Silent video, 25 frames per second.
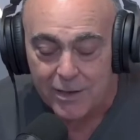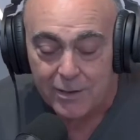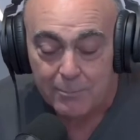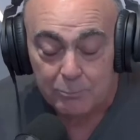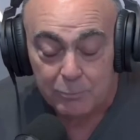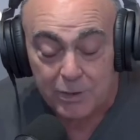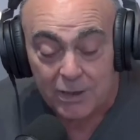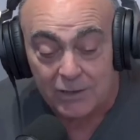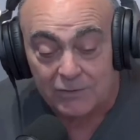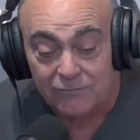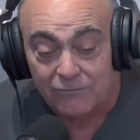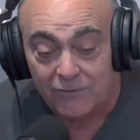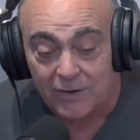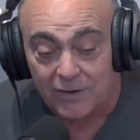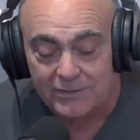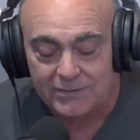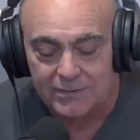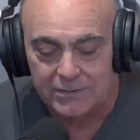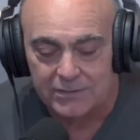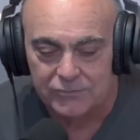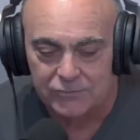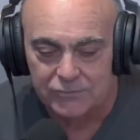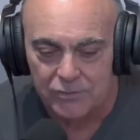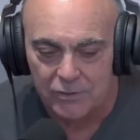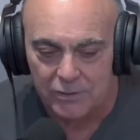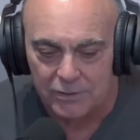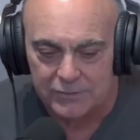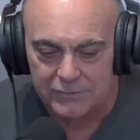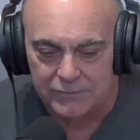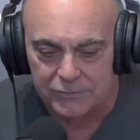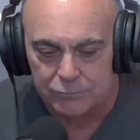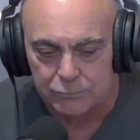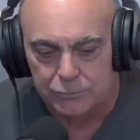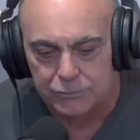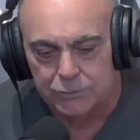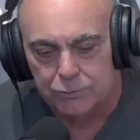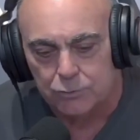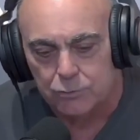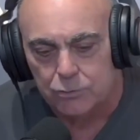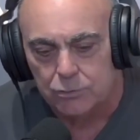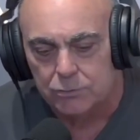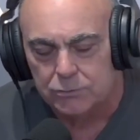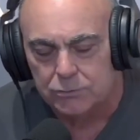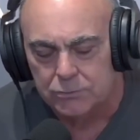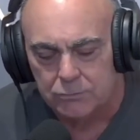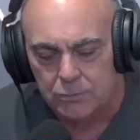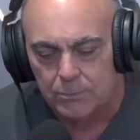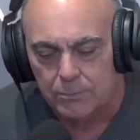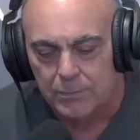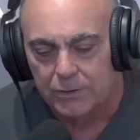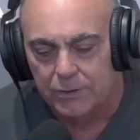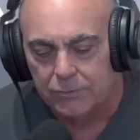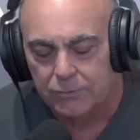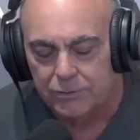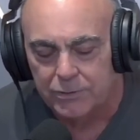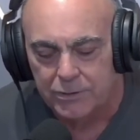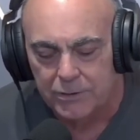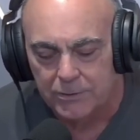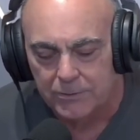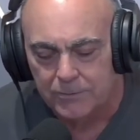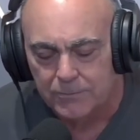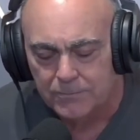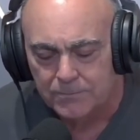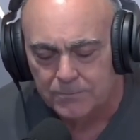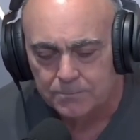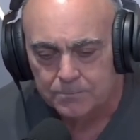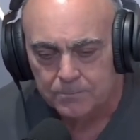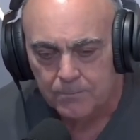porque eles fazem só assim, um encontro com uma reunião,